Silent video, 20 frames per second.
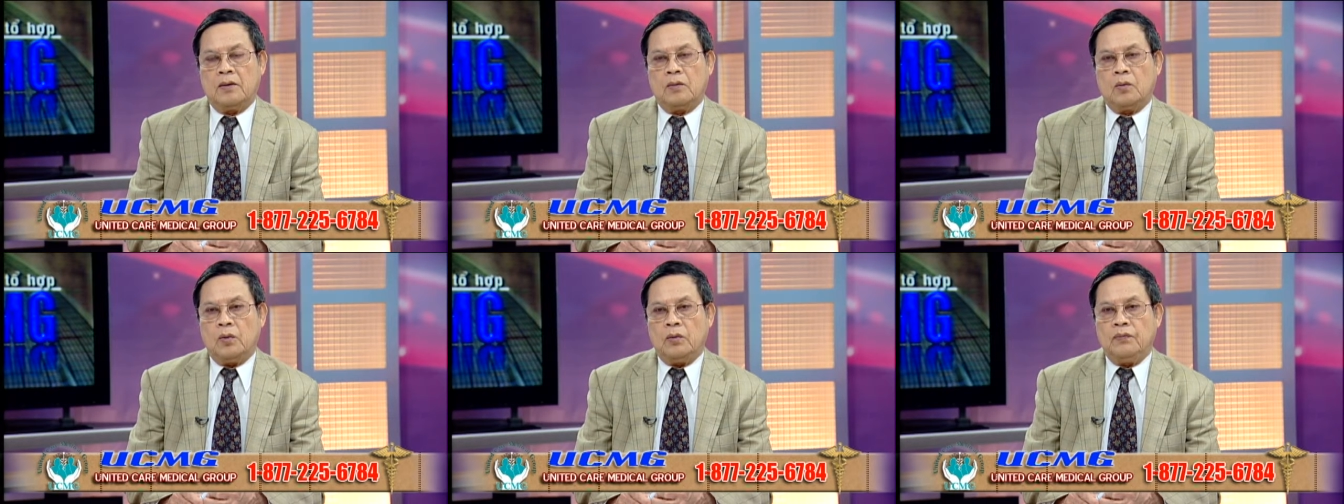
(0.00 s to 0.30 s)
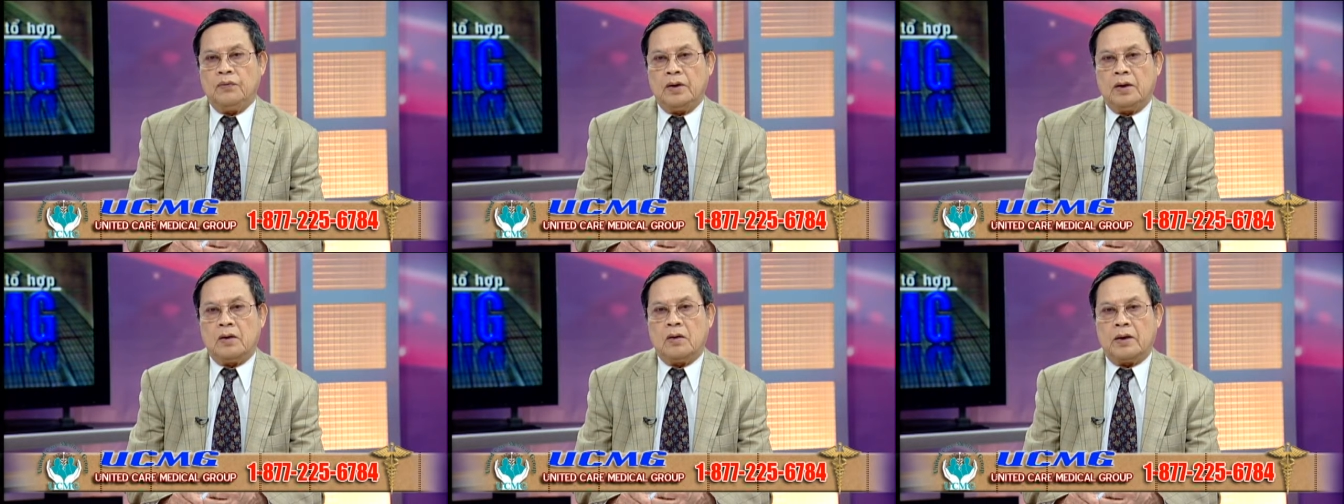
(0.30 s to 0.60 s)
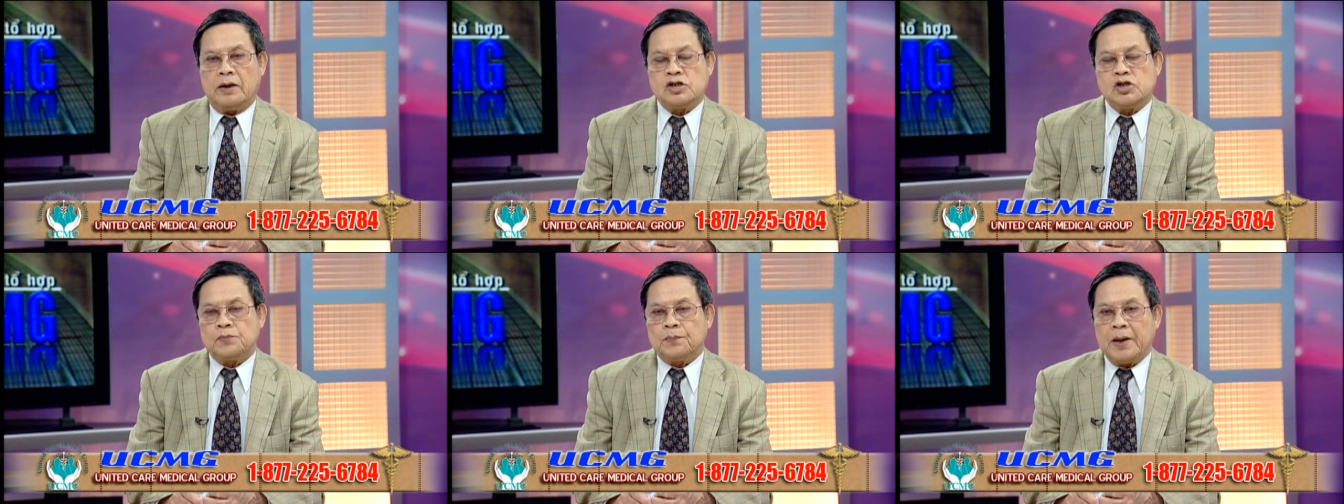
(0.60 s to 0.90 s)
quý vị có
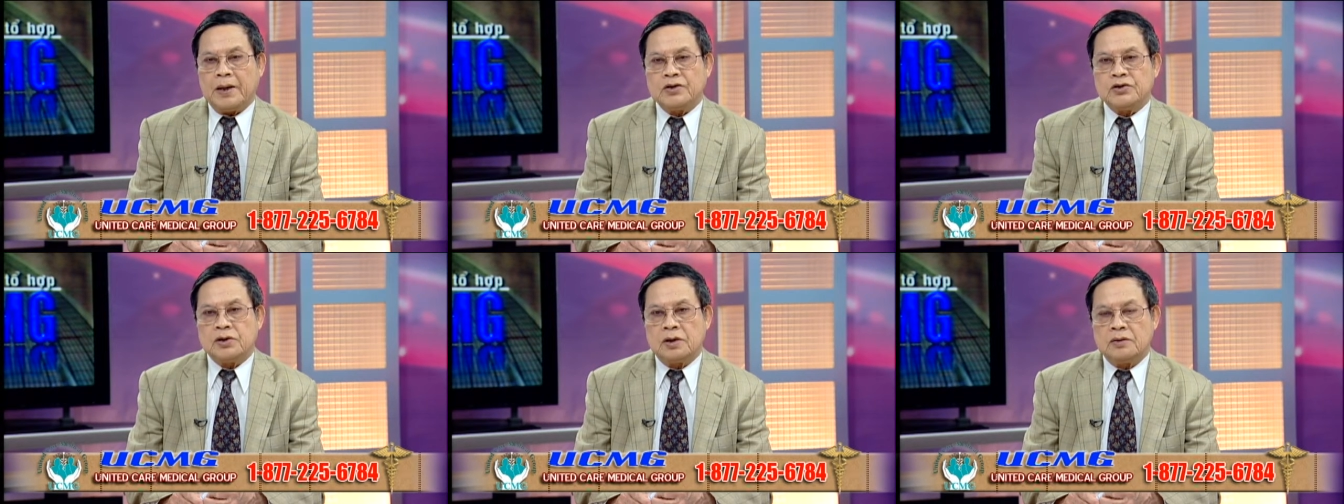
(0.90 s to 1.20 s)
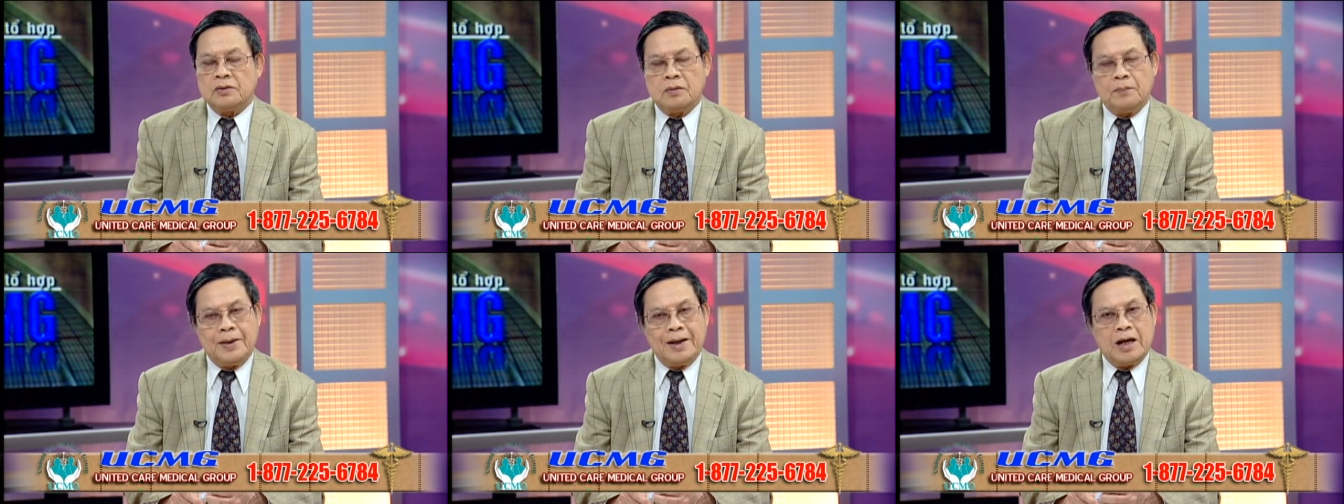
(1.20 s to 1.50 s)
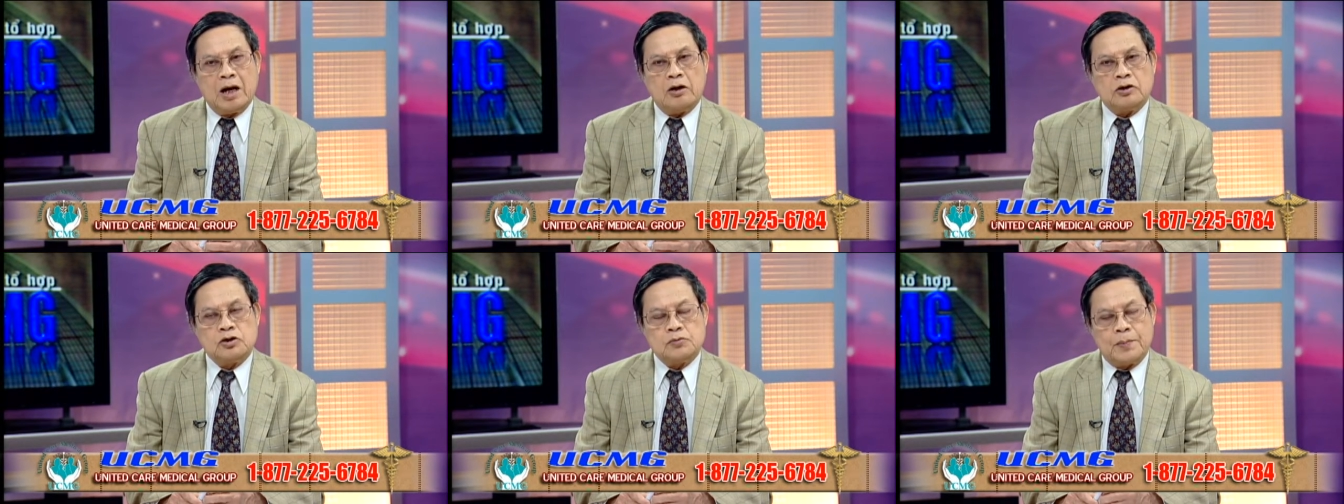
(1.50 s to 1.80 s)
expansion
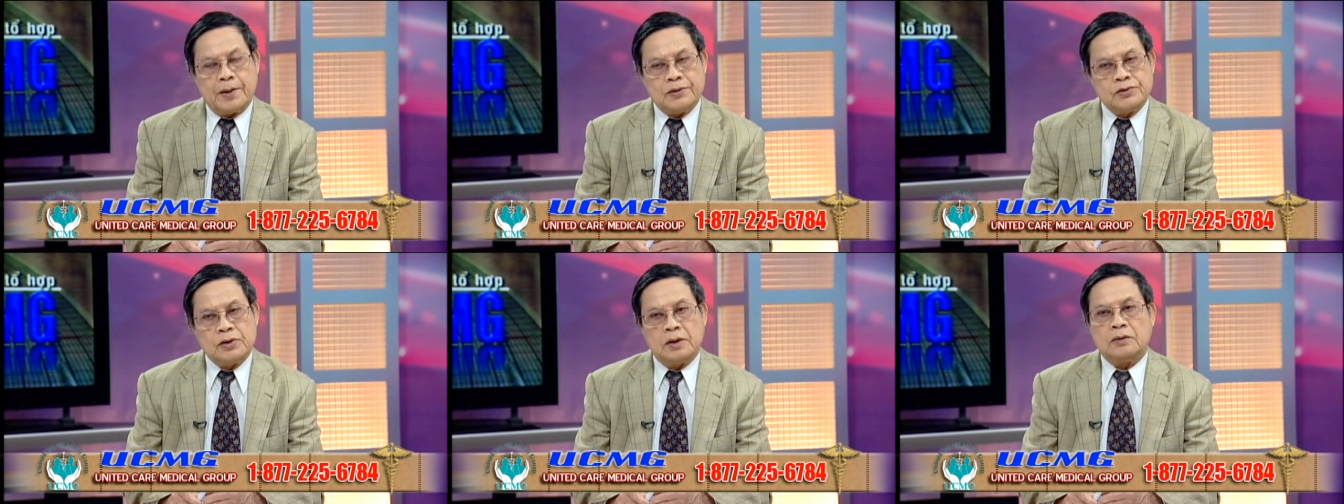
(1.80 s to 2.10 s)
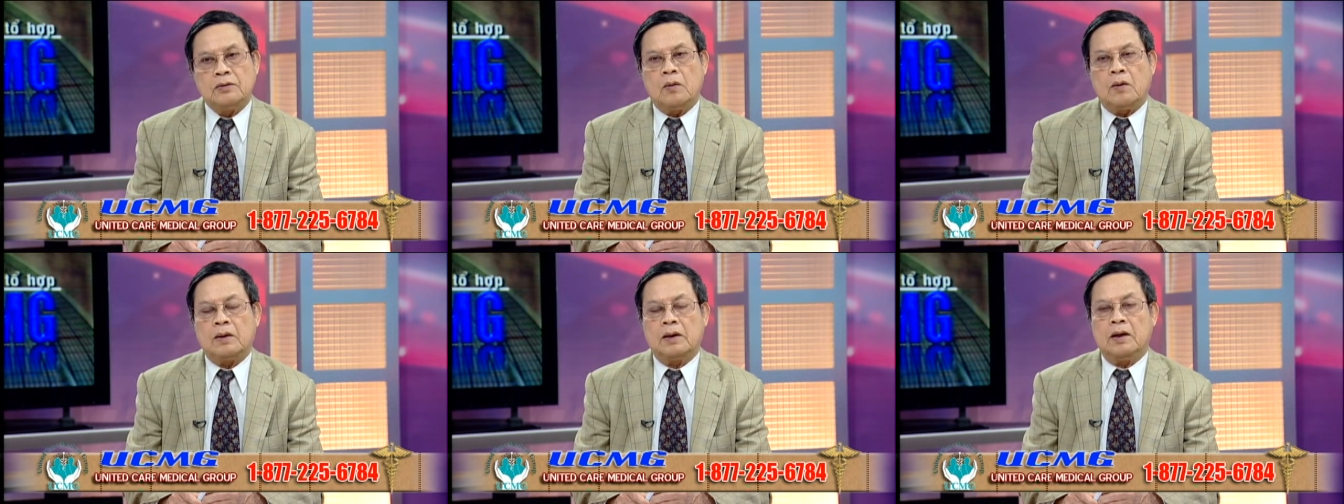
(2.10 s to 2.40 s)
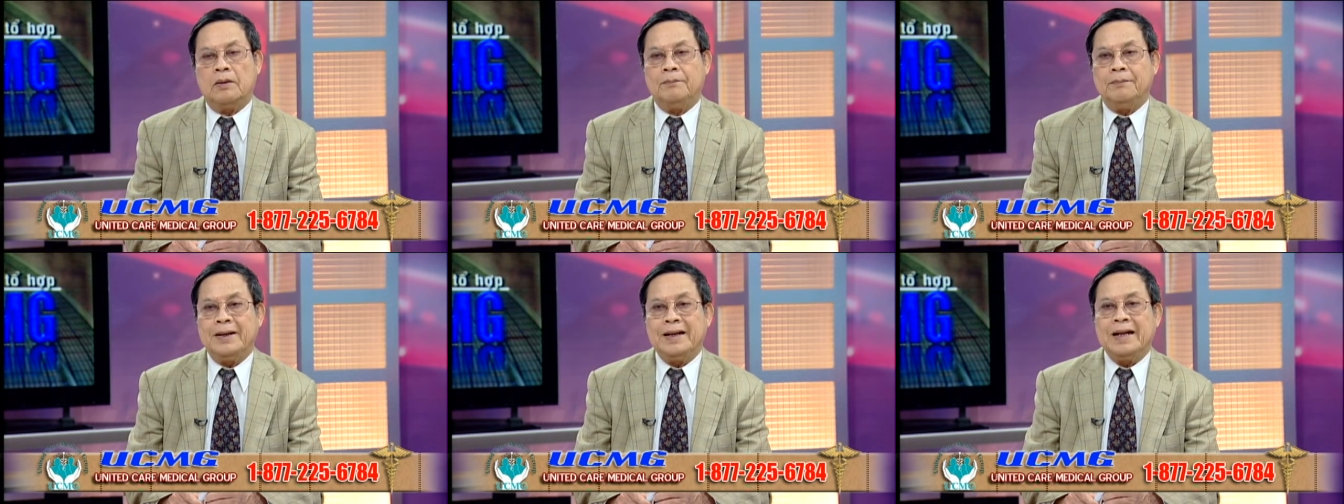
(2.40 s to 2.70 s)
medical expansion hoặc
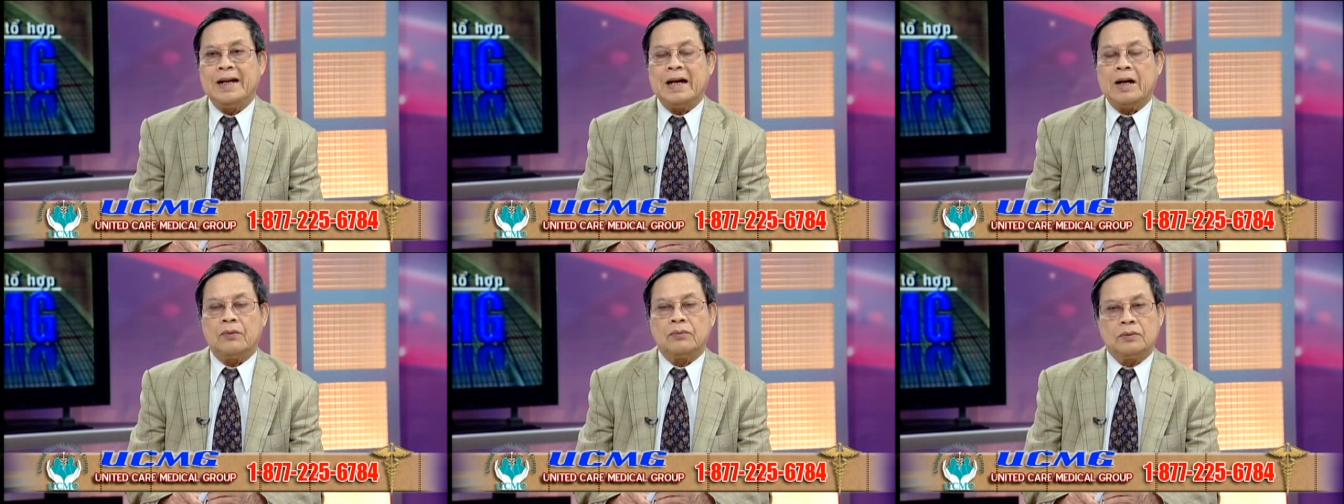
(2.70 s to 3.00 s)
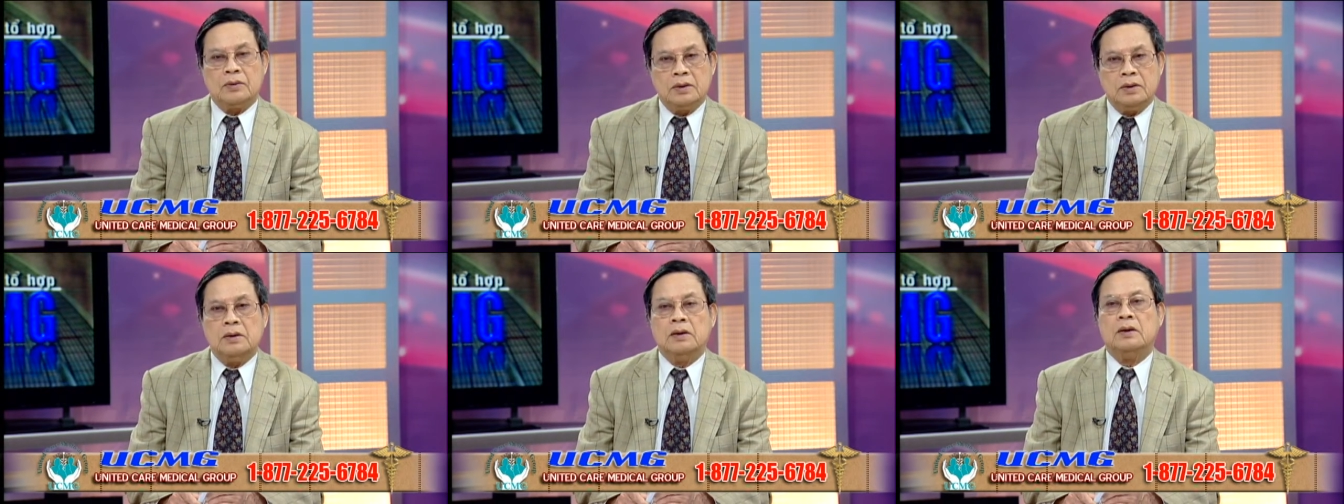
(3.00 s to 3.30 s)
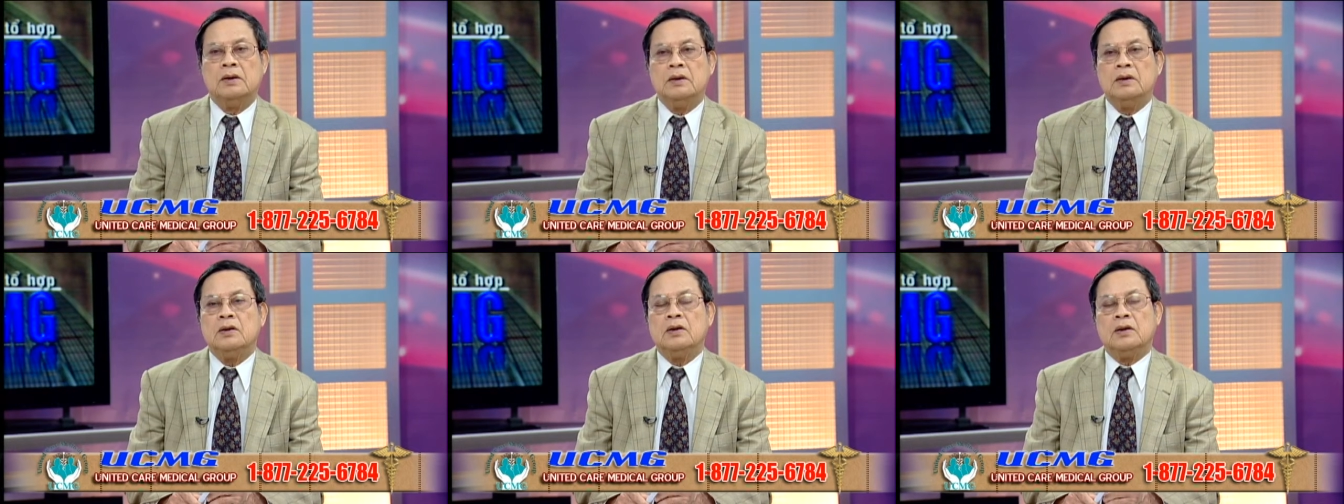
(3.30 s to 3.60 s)
là medical thường